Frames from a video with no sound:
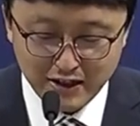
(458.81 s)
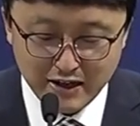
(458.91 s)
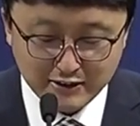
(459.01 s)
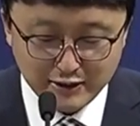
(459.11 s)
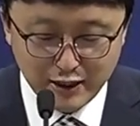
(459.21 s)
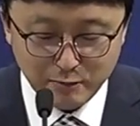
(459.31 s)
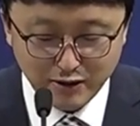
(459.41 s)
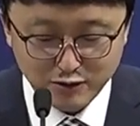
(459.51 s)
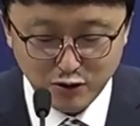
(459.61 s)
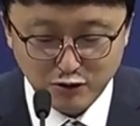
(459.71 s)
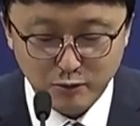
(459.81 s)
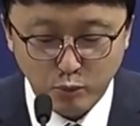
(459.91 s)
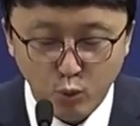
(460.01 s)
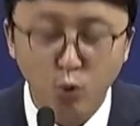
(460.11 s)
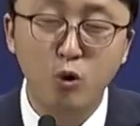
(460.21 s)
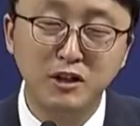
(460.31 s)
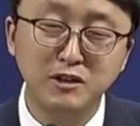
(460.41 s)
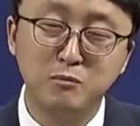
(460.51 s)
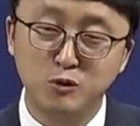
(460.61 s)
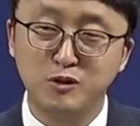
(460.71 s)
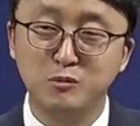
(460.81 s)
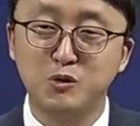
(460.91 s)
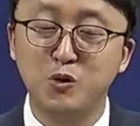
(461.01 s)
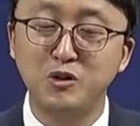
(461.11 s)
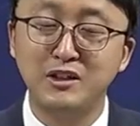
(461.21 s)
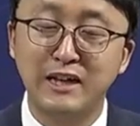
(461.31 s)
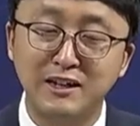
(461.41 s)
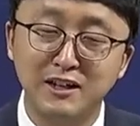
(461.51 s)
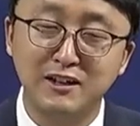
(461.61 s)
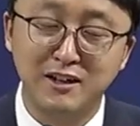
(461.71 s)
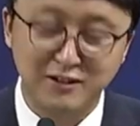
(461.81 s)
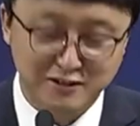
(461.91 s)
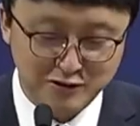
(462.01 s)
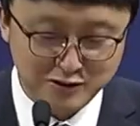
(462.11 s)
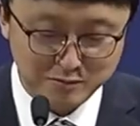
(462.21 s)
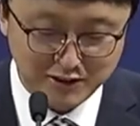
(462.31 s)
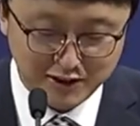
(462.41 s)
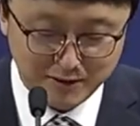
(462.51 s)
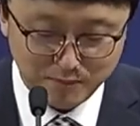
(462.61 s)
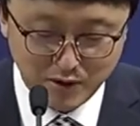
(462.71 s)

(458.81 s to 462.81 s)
그의 백성을 보호하는 모습으로 이 날개가 그려집니다.